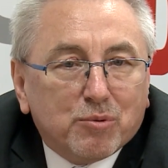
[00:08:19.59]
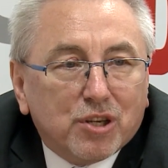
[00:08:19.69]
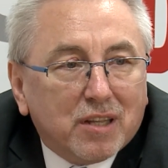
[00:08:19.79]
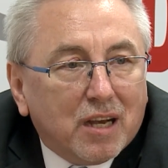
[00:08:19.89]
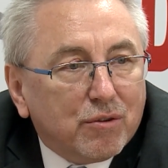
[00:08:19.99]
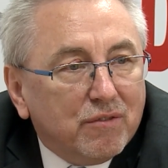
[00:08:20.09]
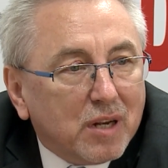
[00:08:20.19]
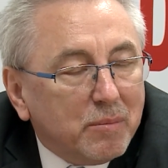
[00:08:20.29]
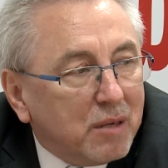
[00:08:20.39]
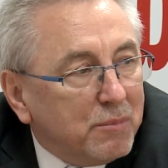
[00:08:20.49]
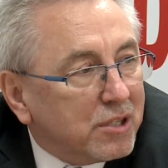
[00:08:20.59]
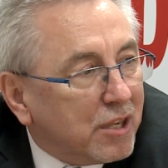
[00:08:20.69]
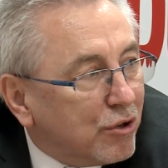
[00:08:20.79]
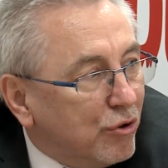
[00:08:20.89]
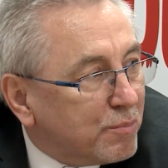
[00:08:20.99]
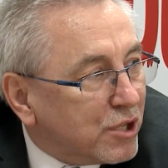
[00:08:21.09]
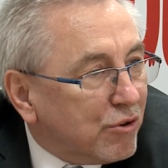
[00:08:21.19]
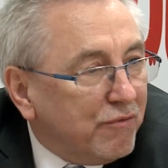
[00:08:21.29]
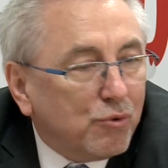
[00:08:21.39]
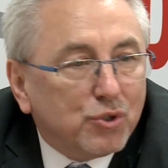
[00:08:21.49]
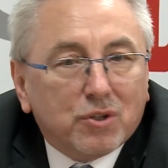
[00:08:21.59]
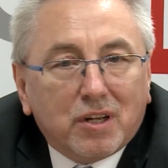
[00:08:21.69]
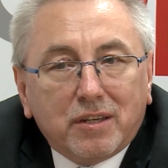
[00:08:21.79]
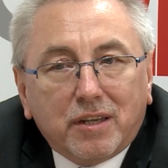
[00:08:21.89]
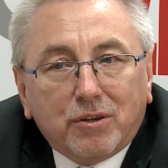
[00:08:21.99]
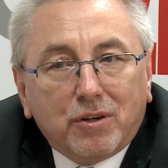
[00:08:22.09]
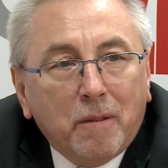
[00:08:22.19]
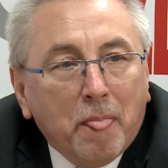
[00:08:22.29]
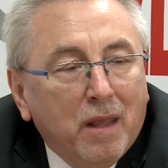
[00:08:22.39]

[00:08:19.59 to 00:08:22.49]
przetargu w ramach Miejskiego Obszaru Funkcjonalnego.